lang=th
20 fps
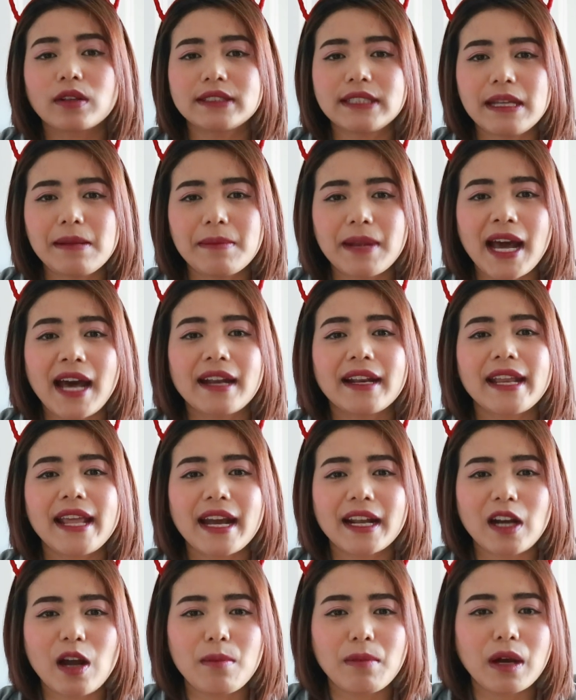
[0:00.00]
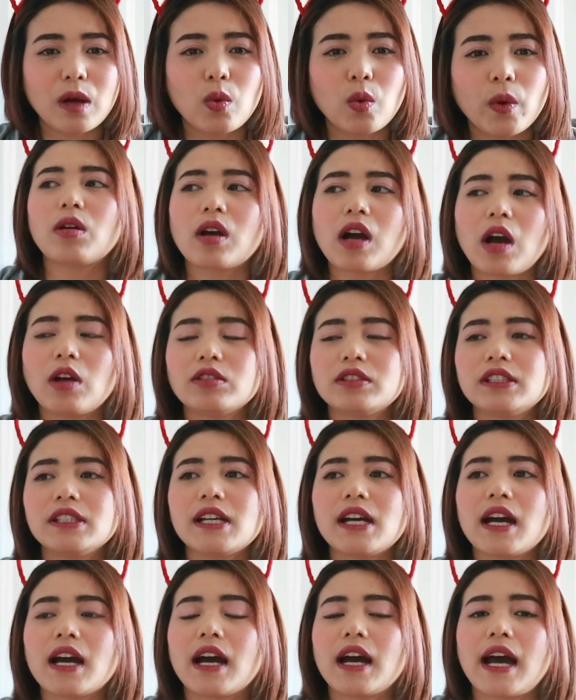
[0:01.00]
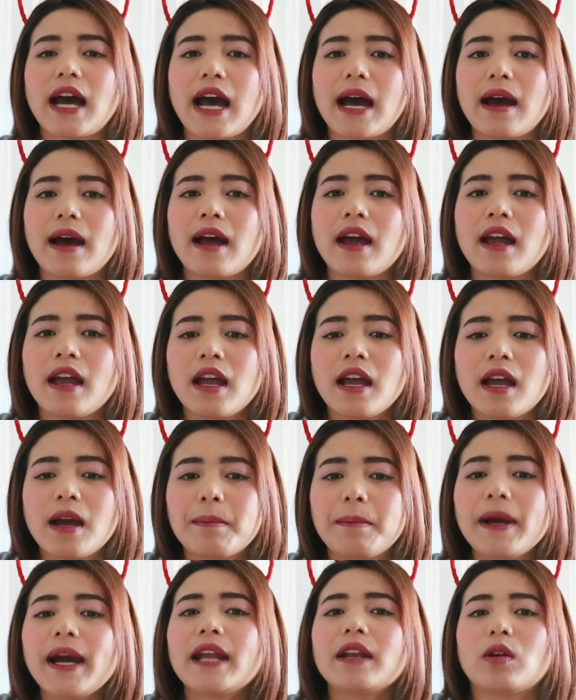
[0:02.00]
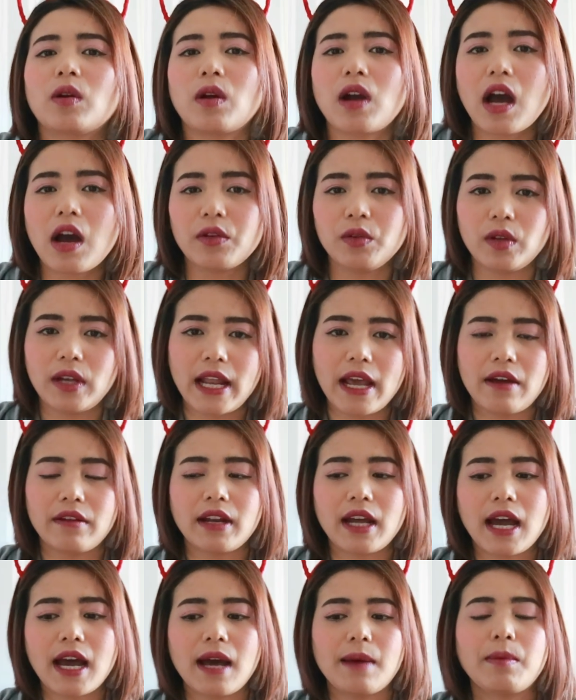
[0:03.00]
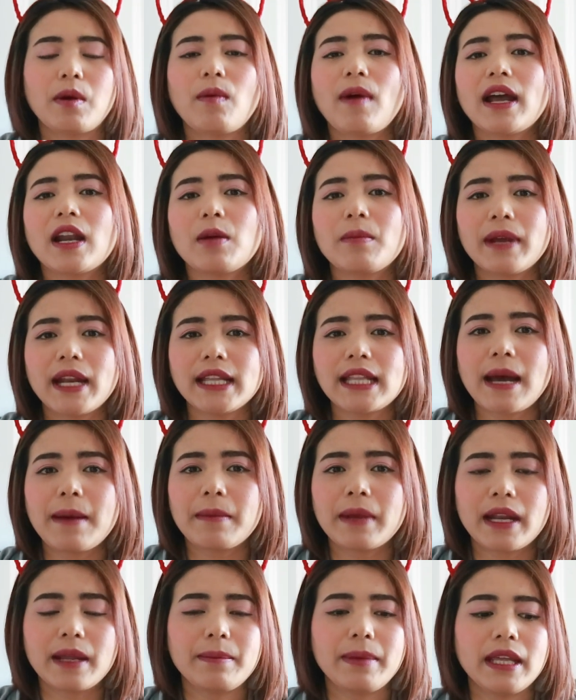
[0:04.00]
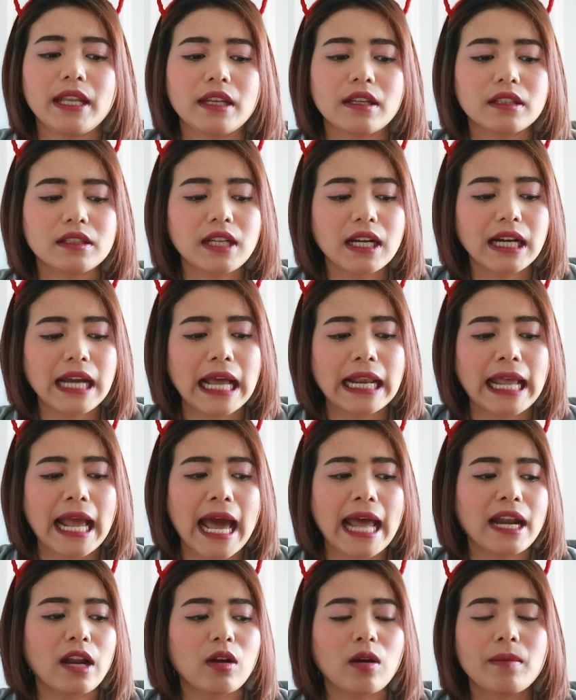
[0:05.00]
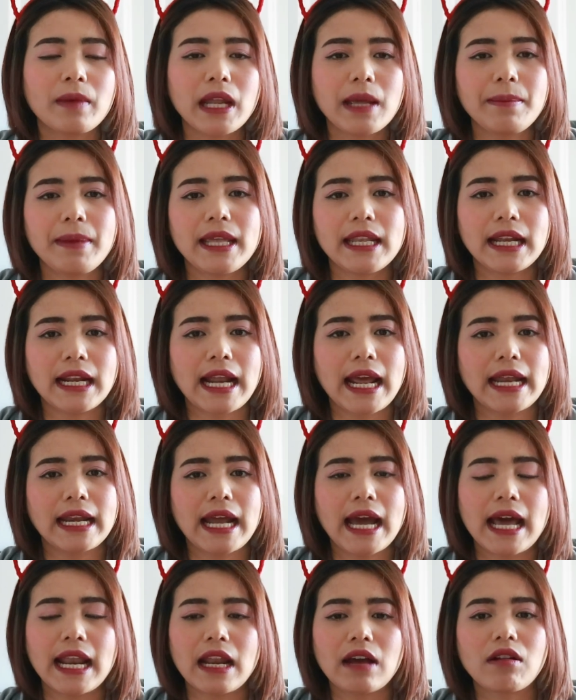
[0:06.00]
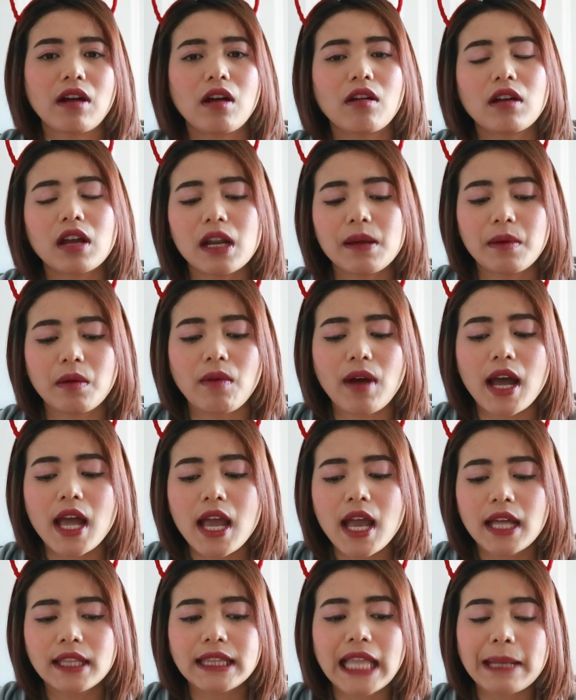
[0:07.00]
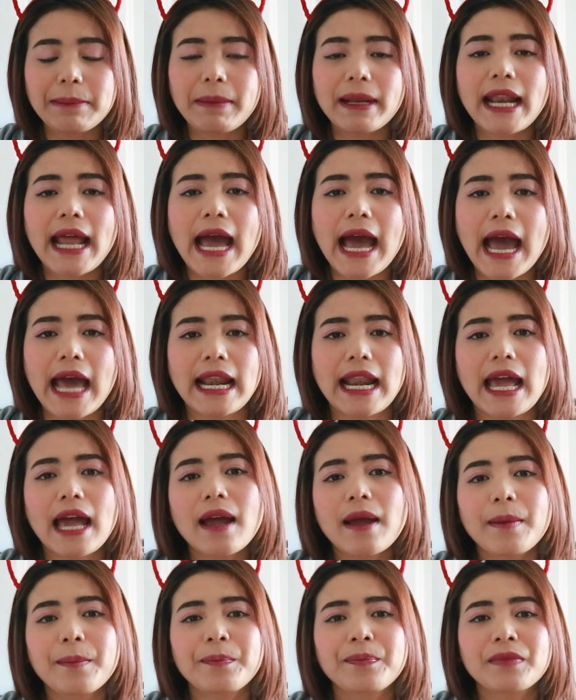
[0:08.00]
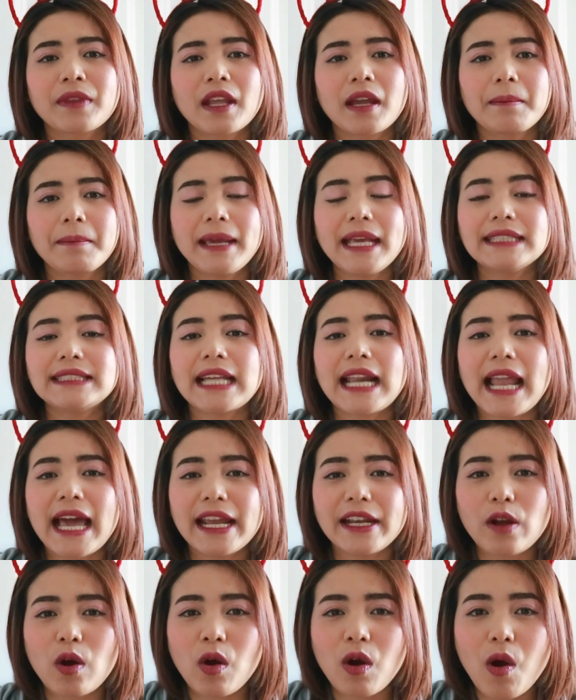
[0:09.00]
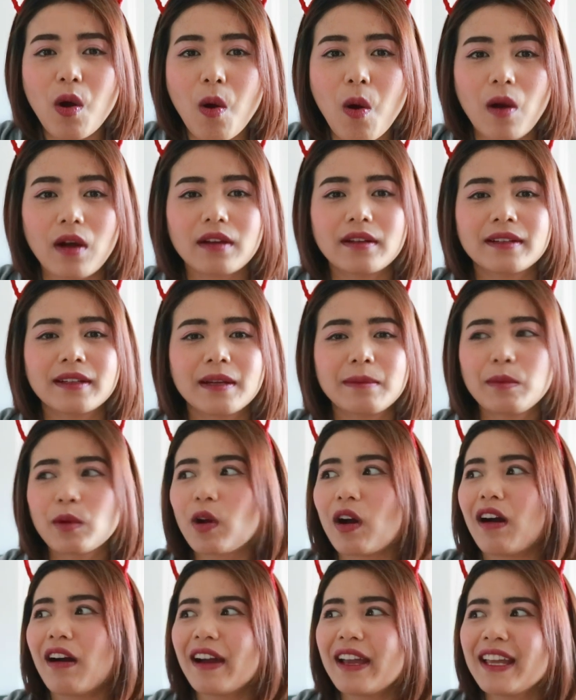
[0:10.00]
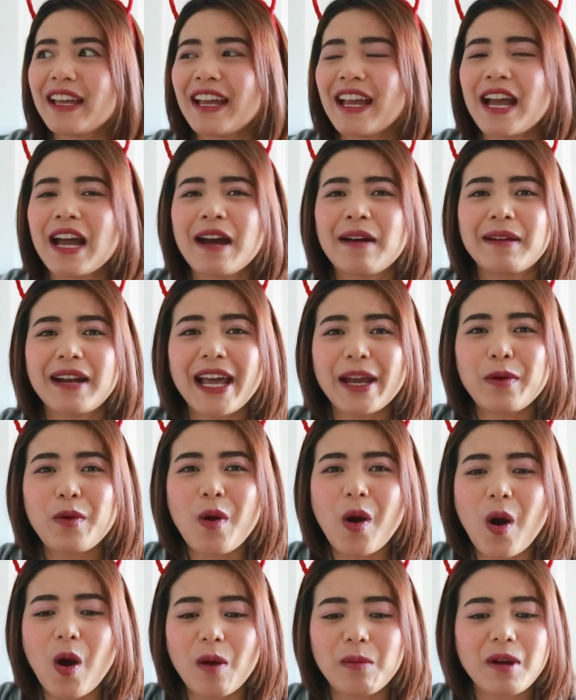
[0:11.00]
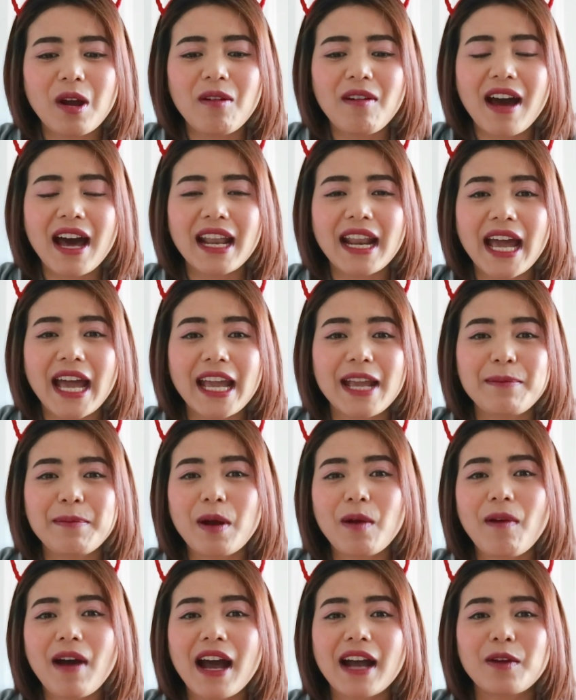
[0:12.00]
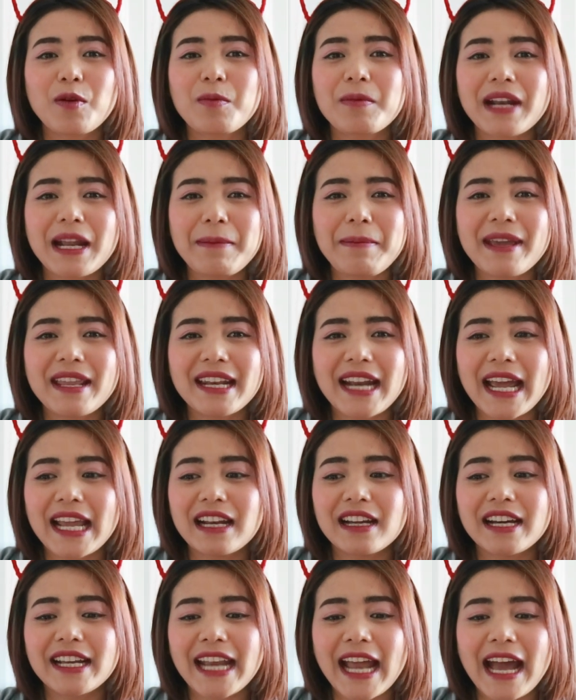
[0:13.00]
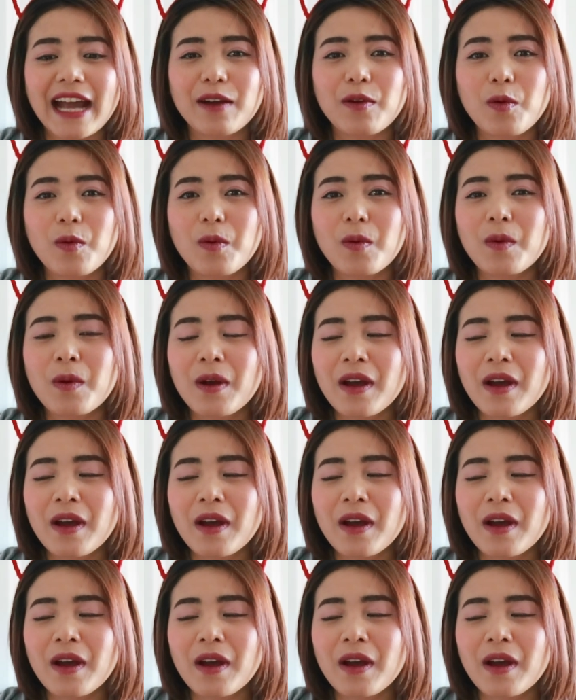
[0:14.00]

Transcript: ของซิมนะคะเรียกเรามาเขาเชื่ออ่าเพื่อนของเขาอยู่แล้วนะคะ เพราะว่าเราไม่ได้ทำอะไรผิดเรื่องการงานเราก็ไม่ได้ผิดอะไรนะคะ แล้วเขาก็เลยบอกว่าตัดปัญหานะพี่จะไล่น้องออกหนูเฮ้ยไล่กูออกเพราะว่าอะไรเพราะว่ากูไม่ได้ผิดอะไรเลยนะ กู